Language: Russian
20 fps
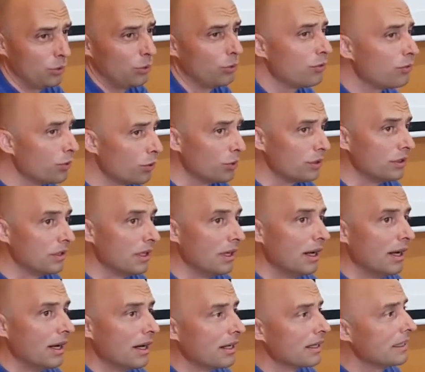эту вон?
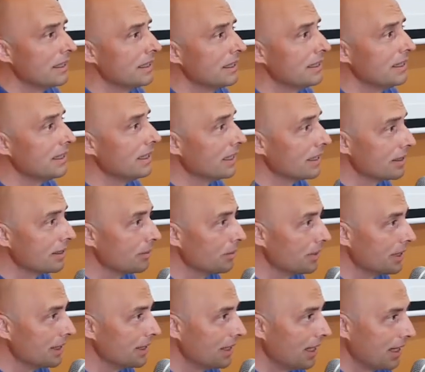Говорит, нет,
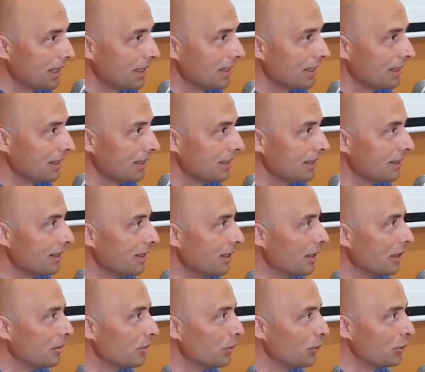мои дорогие,
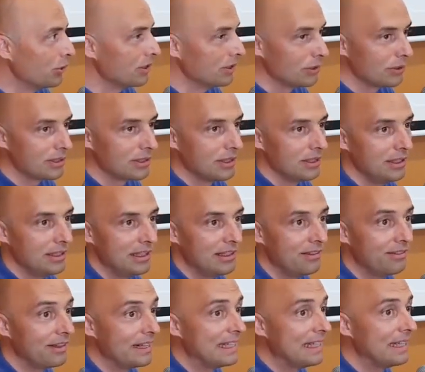пусть она стоит и
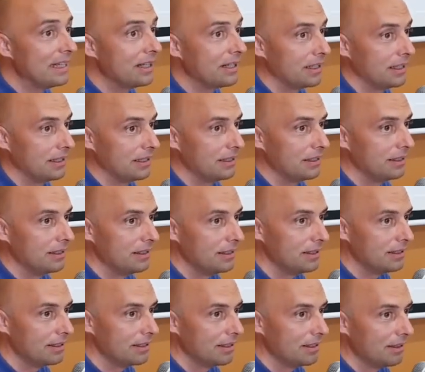воняет
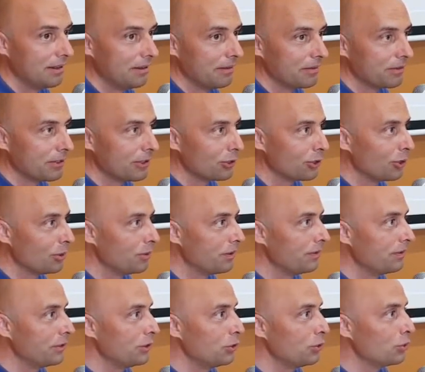здесь, чтобы
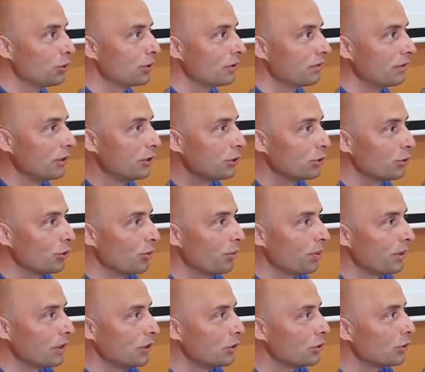вы чувствовали, что
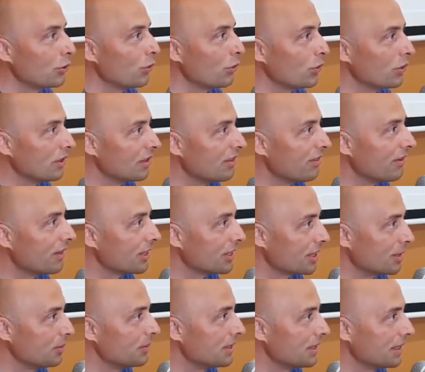происходит в
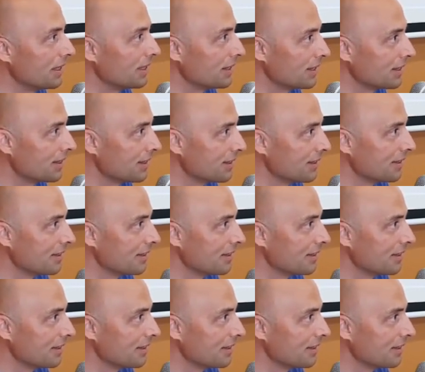вашем сердце.